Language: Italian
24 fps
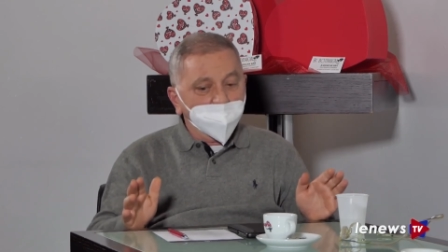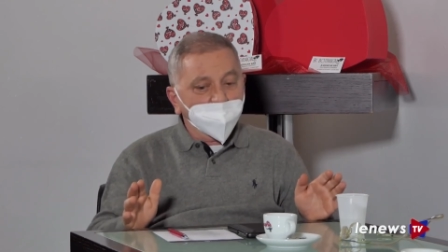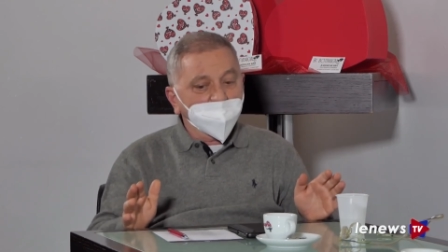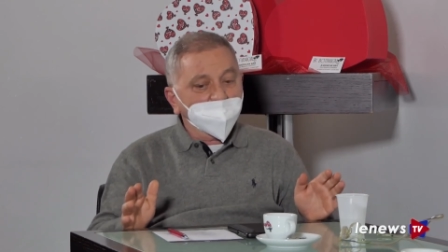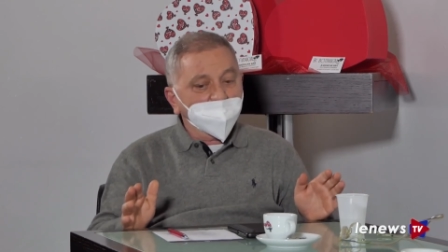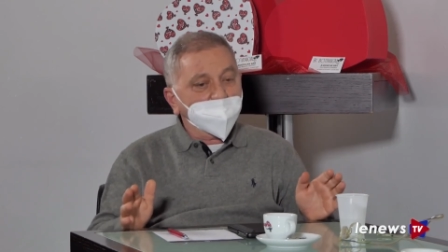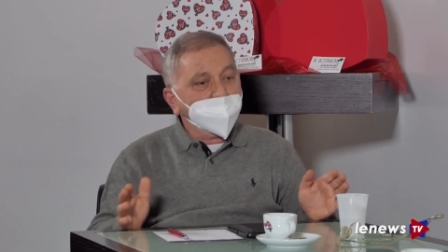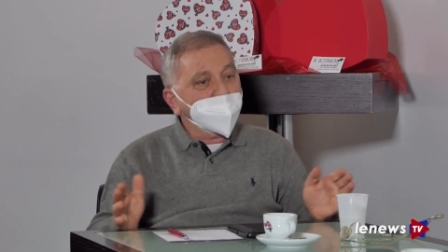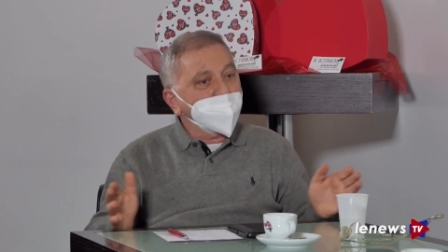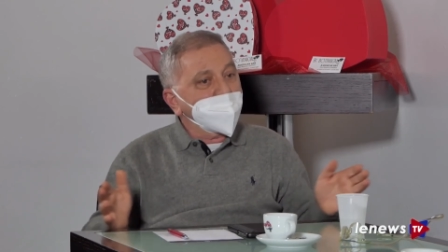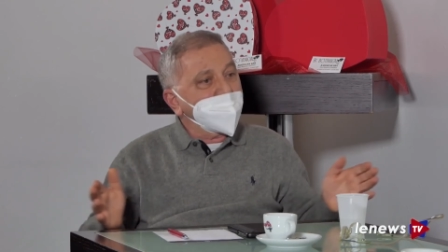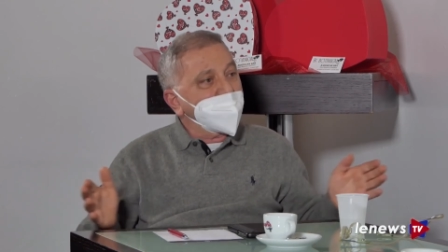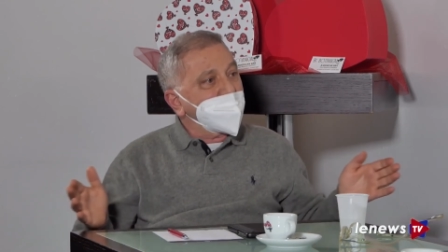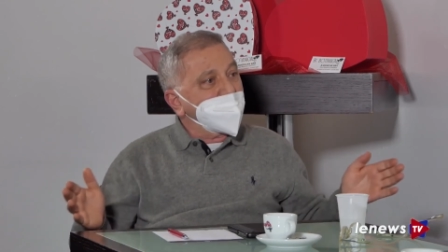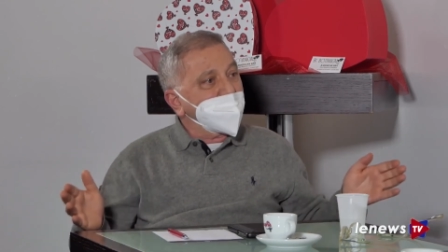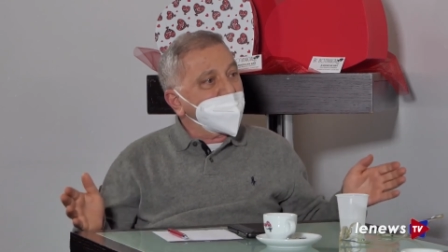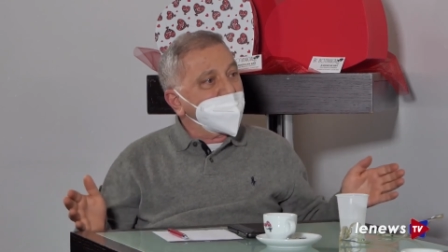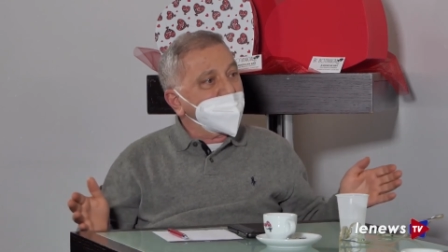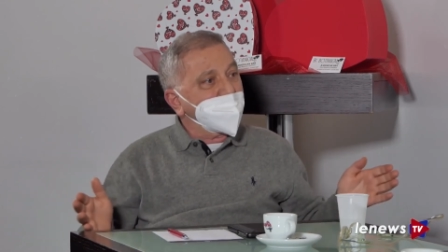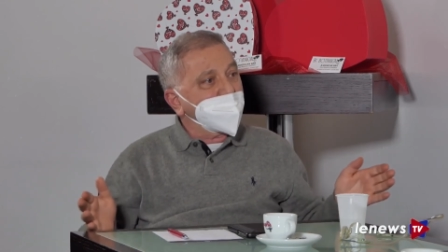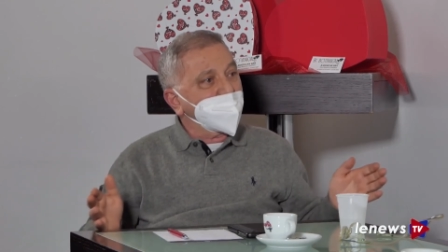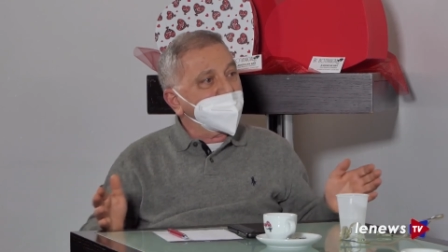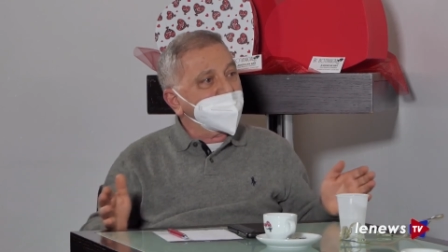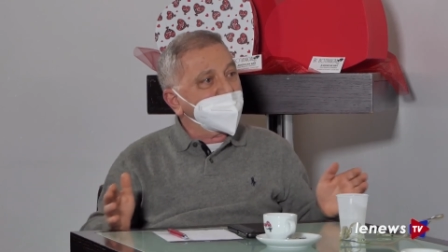per
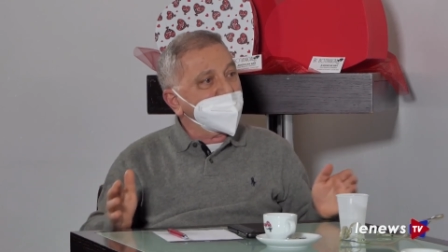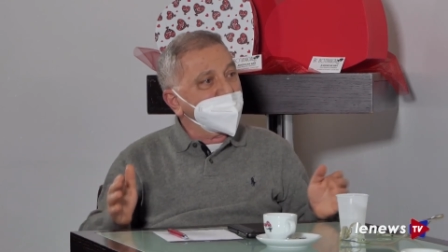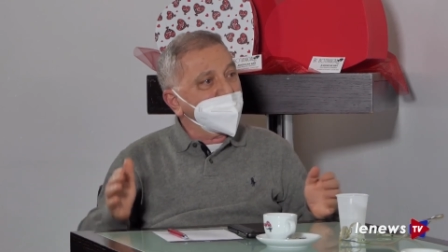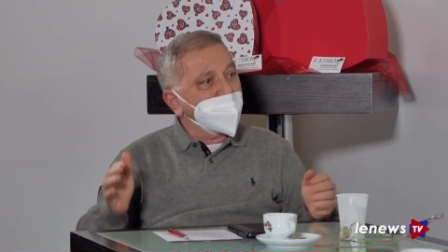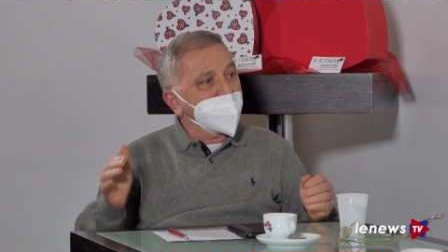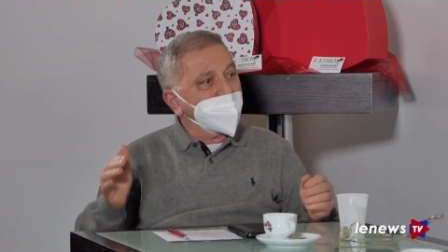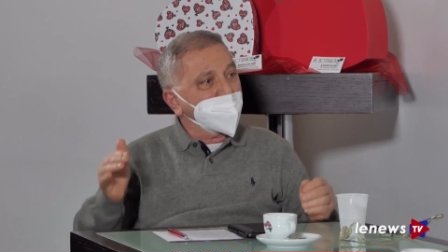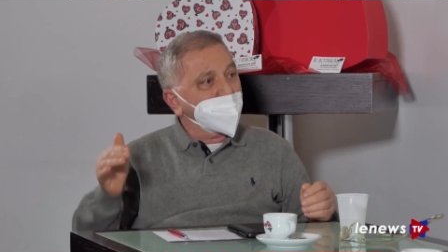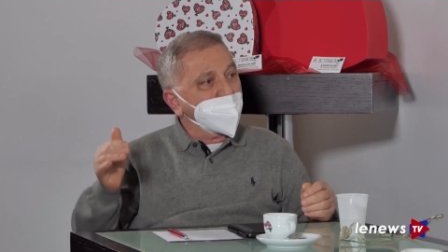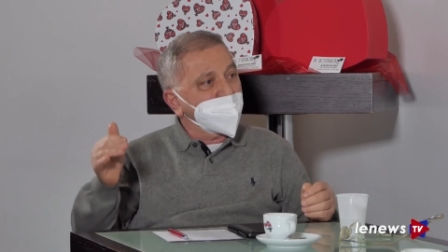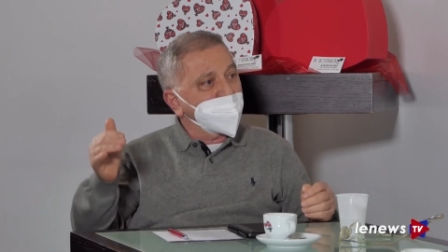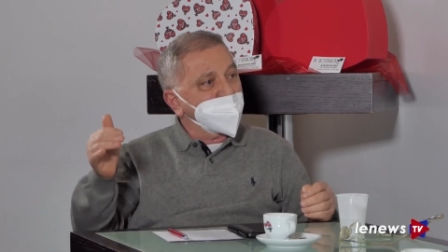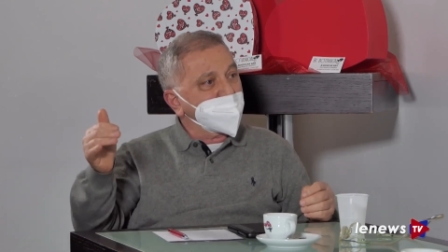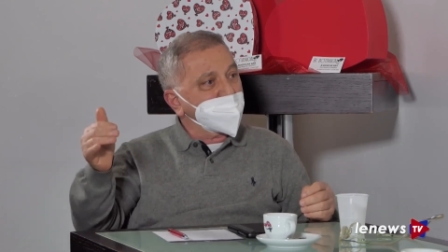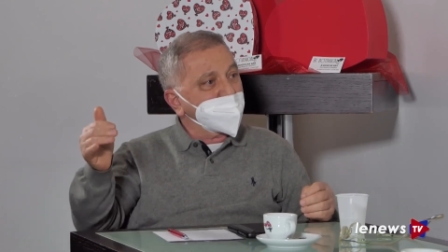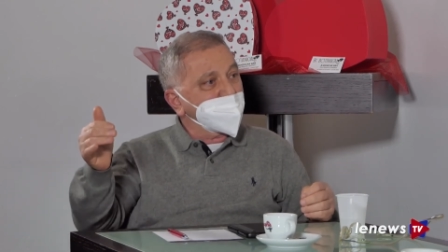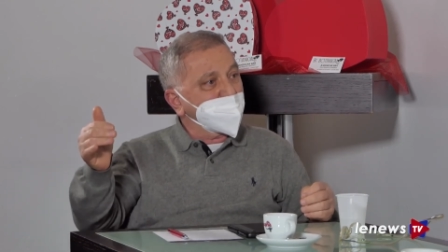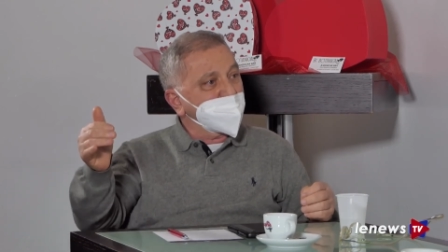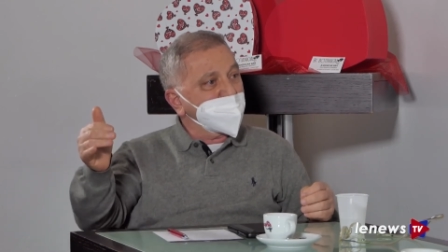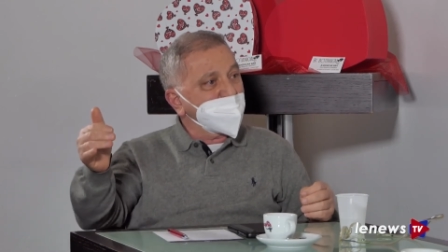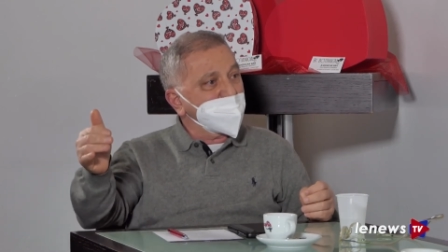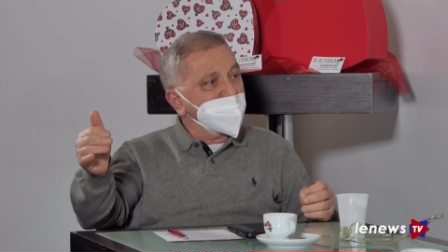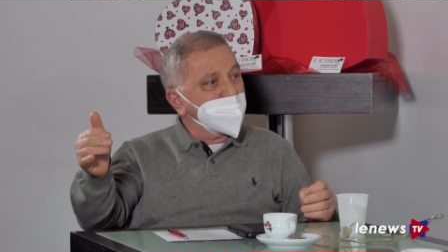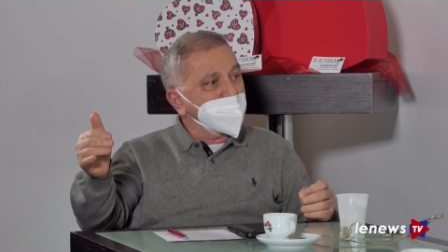cui così come ci
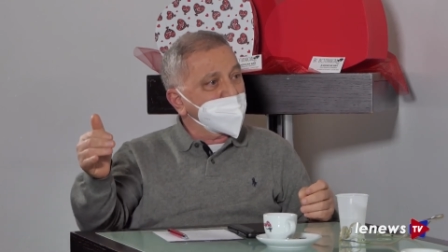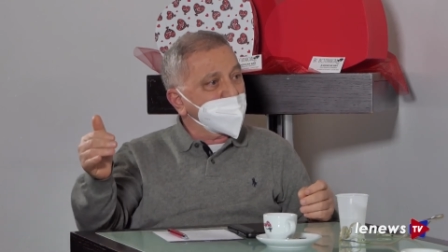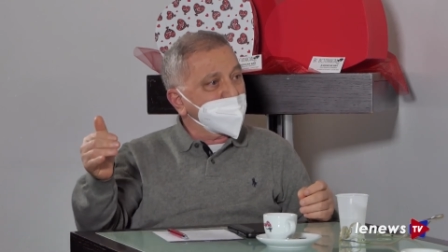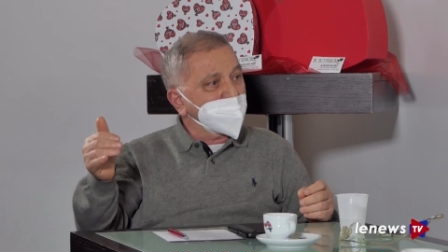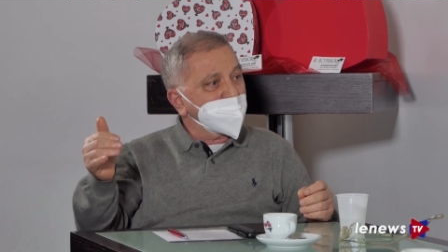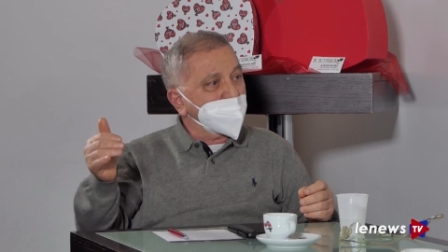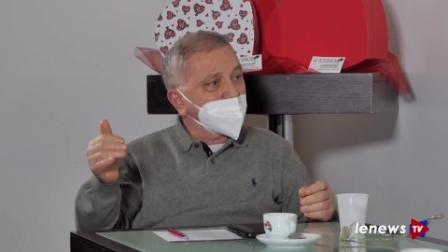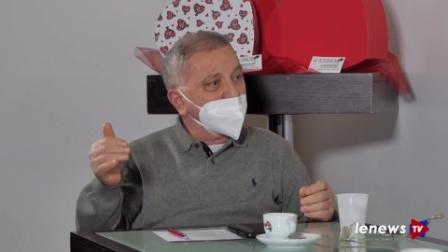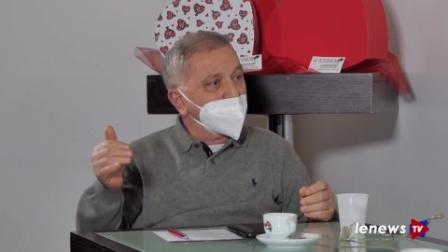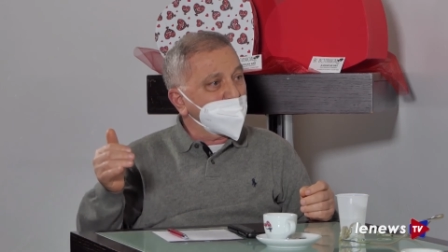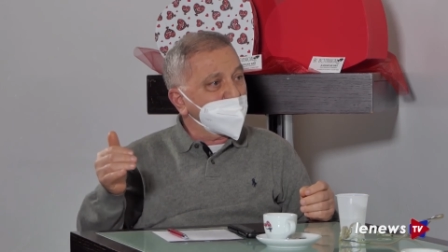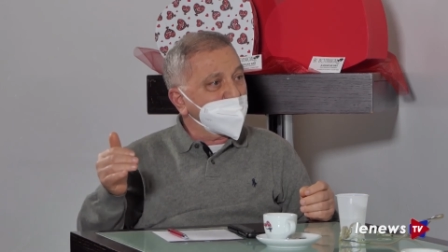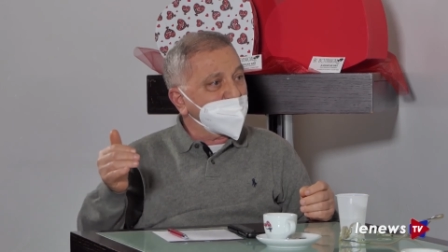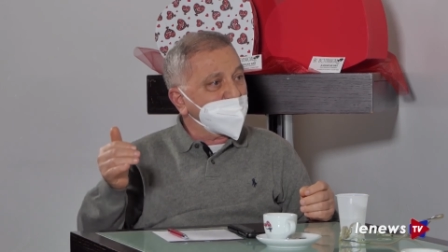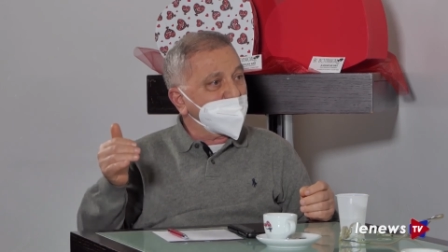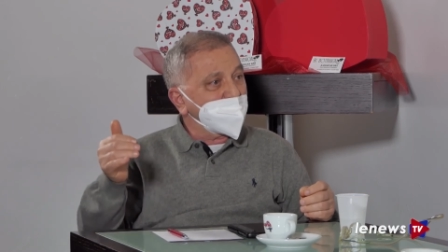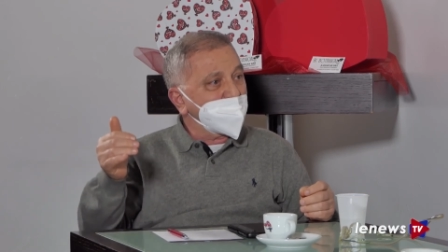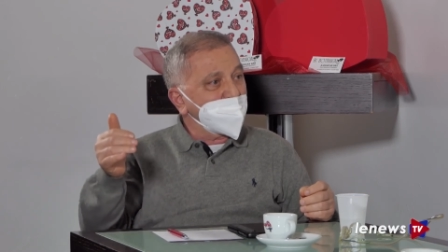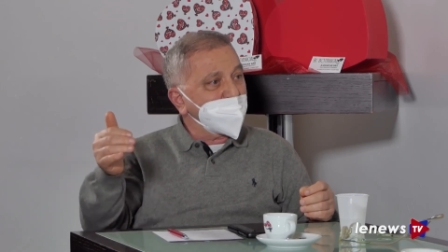sono delle zone dove